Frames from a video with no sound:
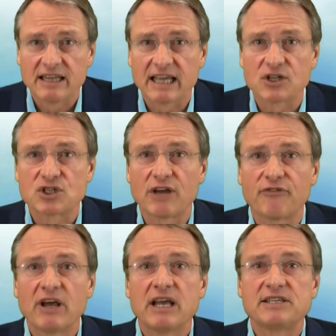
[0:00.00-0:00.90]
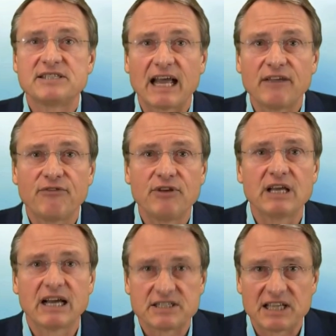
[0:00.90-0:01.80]
deren Chef
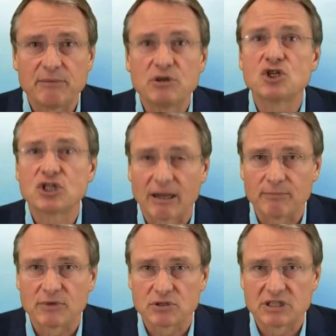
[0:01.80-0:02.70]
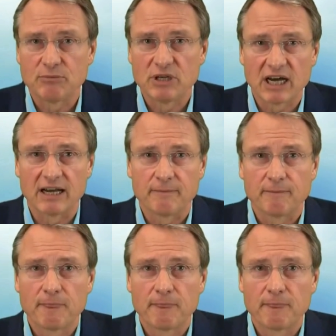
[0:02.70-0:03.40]
Saifi Ghassemi stammt aus dem Iran.